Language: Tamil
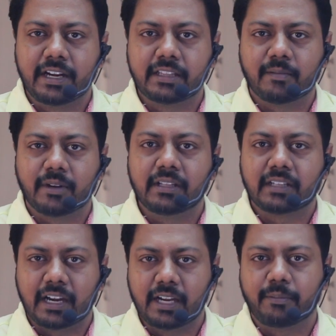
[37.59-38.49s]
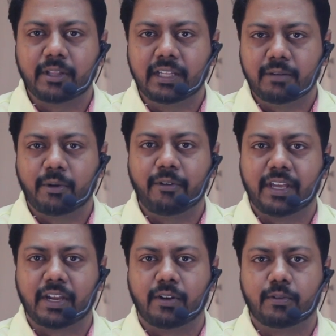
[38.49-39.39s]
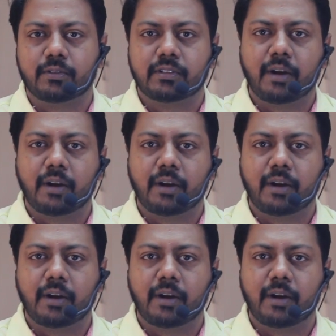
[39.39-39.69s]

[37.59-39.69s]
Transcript: எடுத்தோம்னா கண்டிப்பா திரும்ப வைக்கணும்